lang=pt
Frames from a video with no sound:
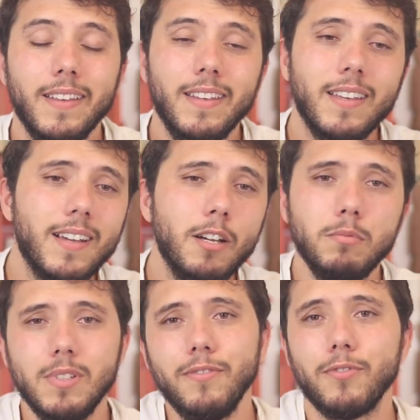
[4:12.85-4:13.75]
e que ganham
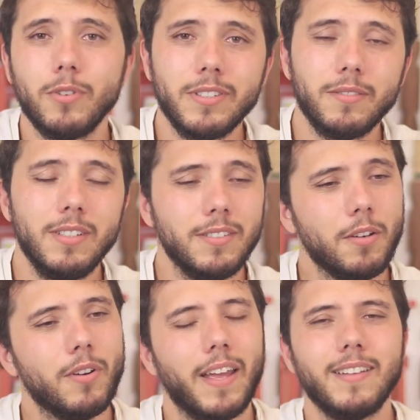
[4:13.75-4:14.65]
muita força quando eles se
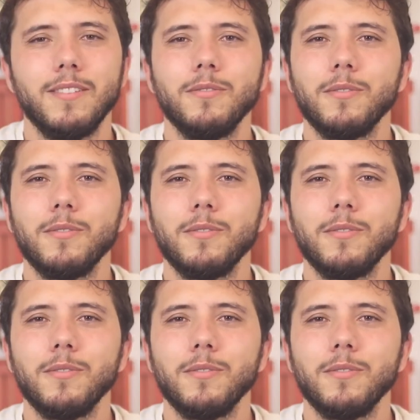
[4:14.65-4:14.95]
conectam